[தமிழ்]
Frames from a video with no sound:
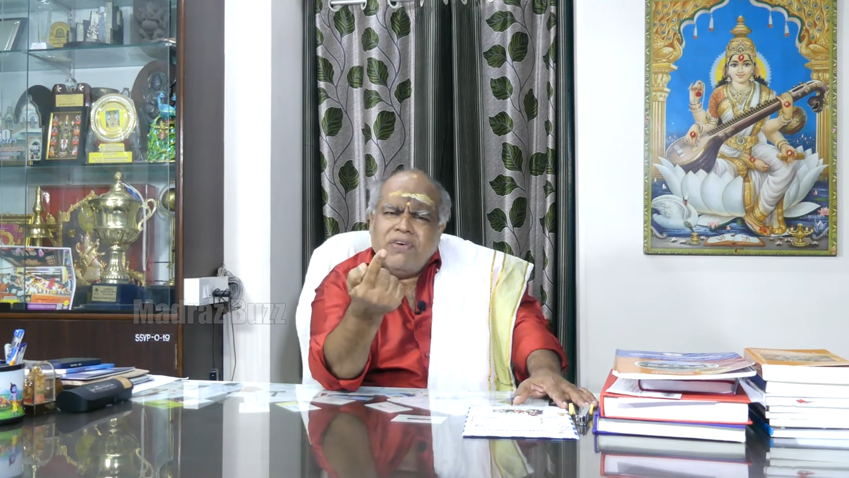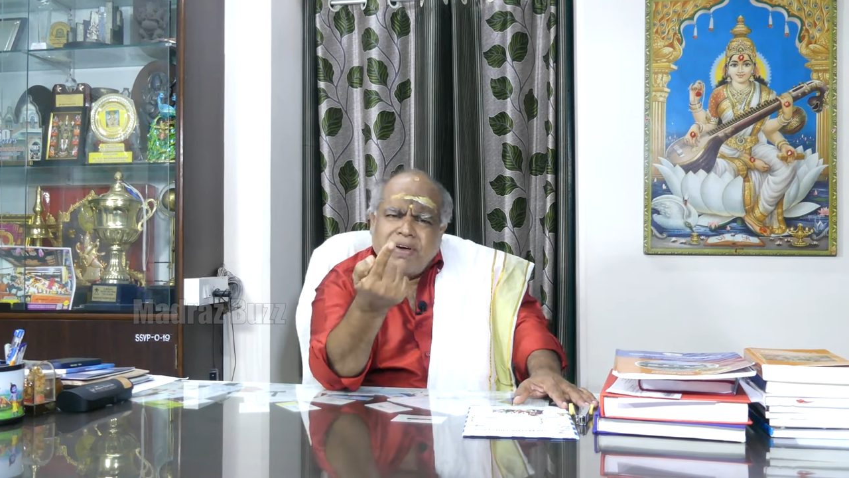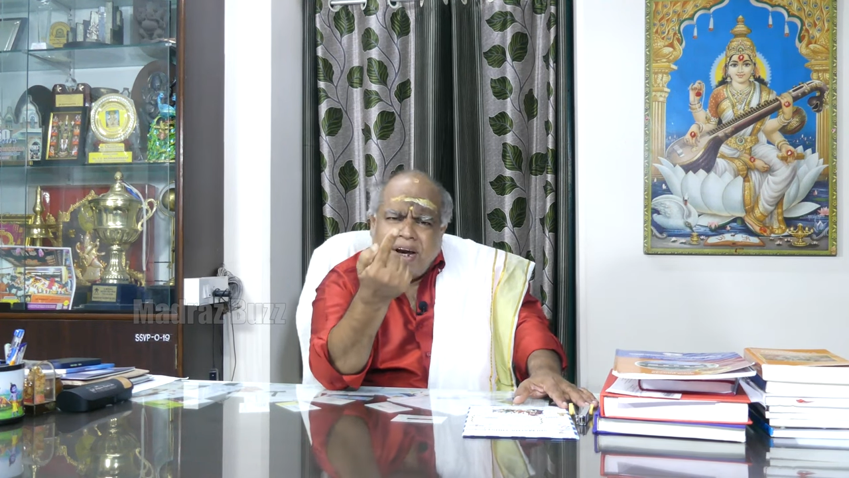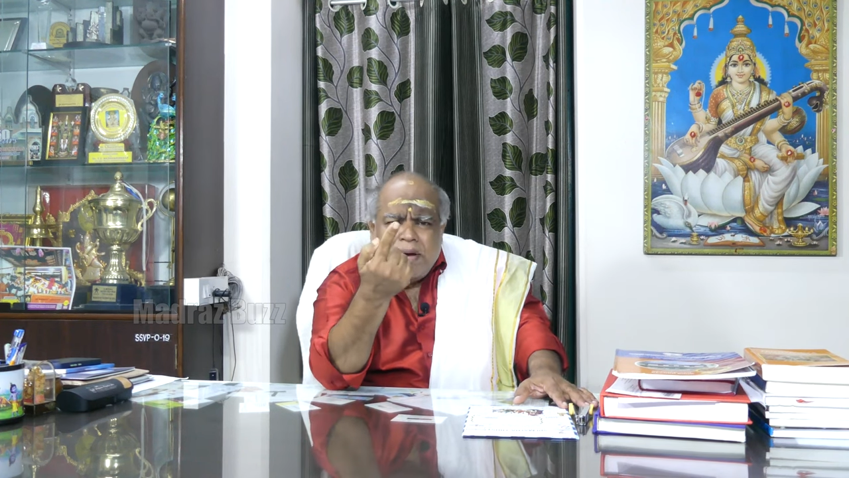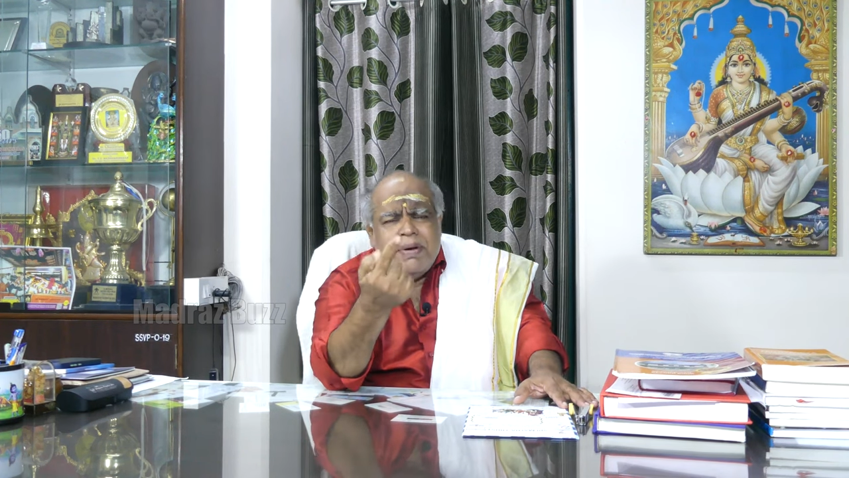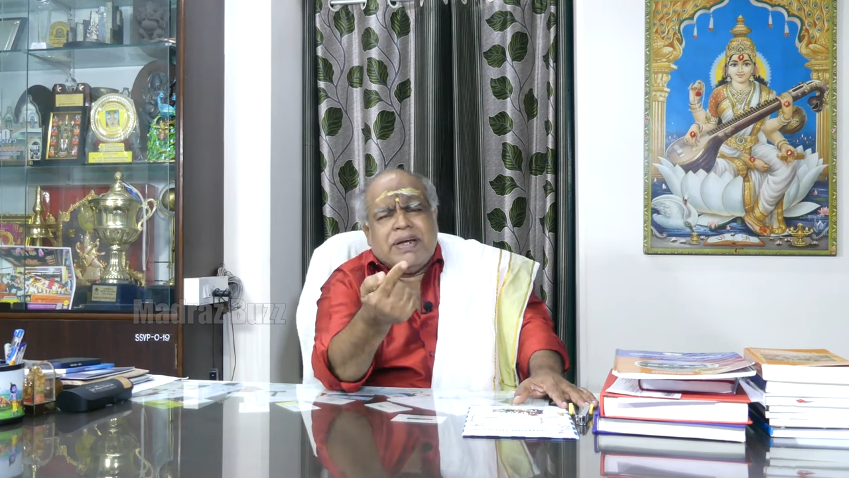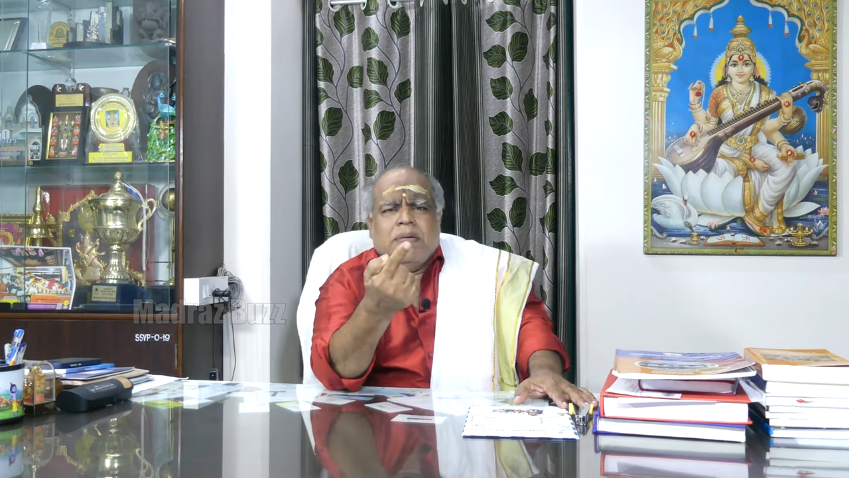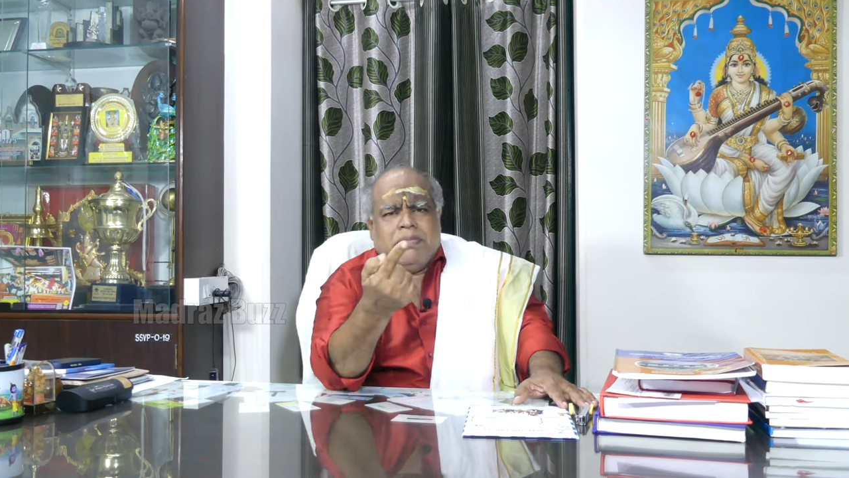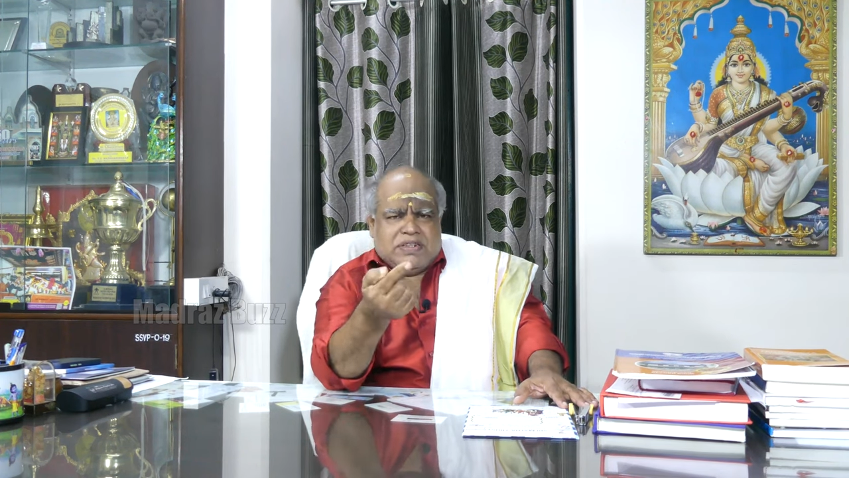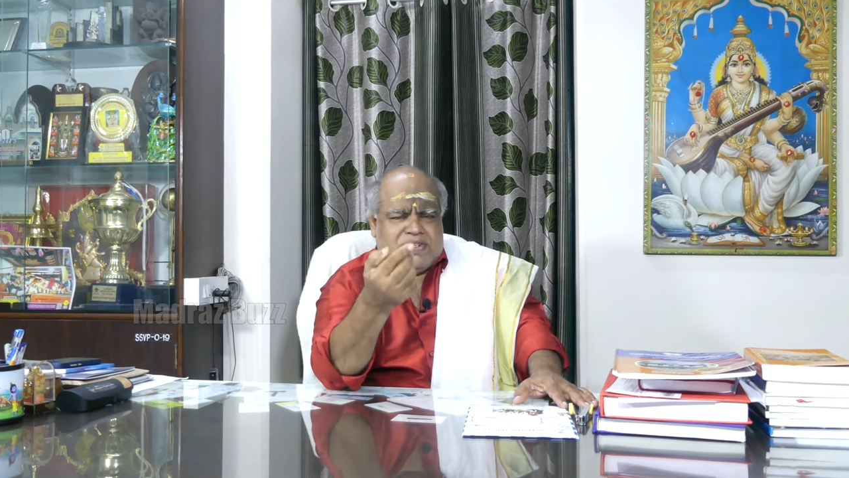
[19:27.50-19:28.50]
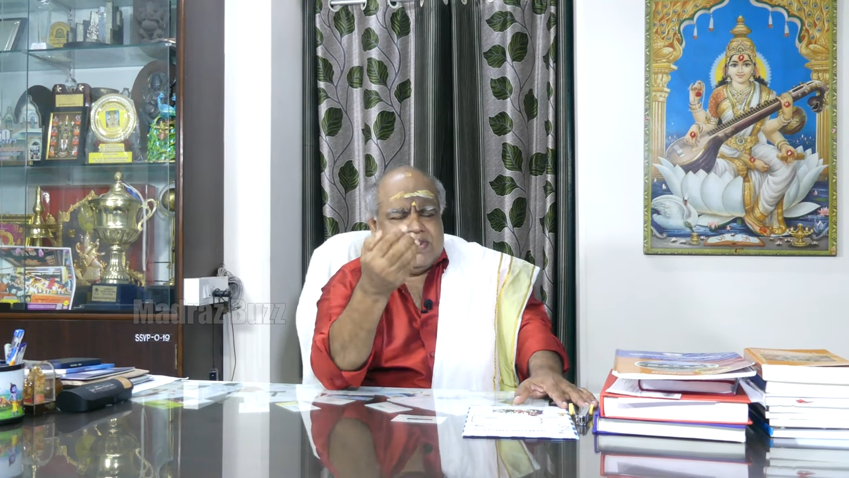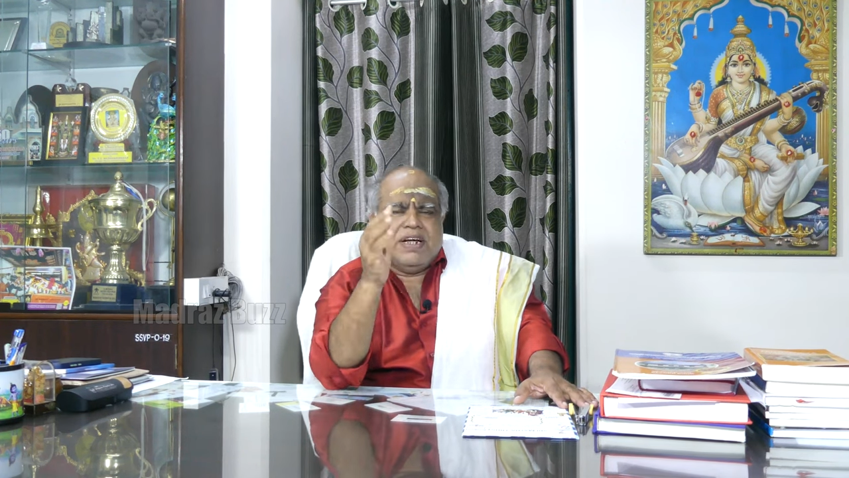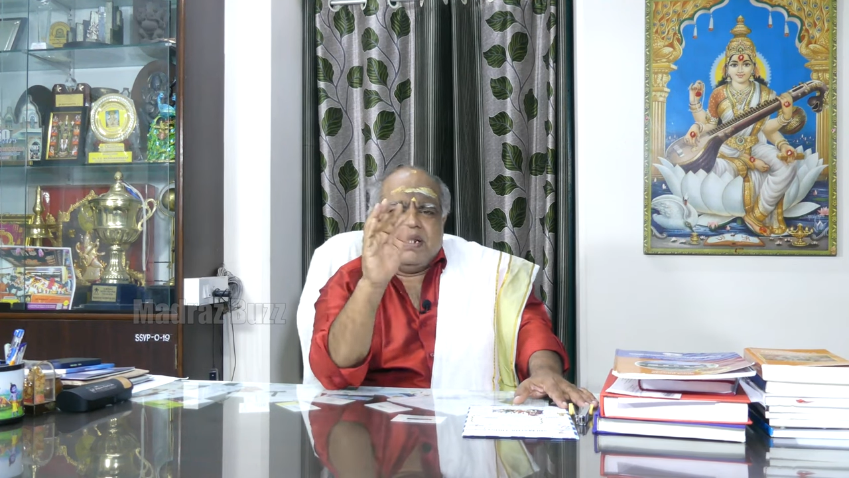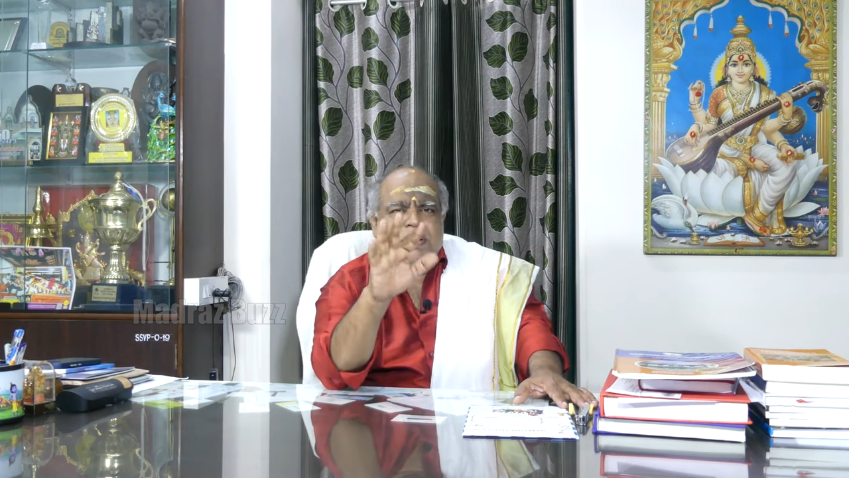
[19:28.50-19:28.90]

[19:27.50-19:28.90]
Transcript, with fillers: வெரி லிமிட் நம்பர்ஸ் அந்த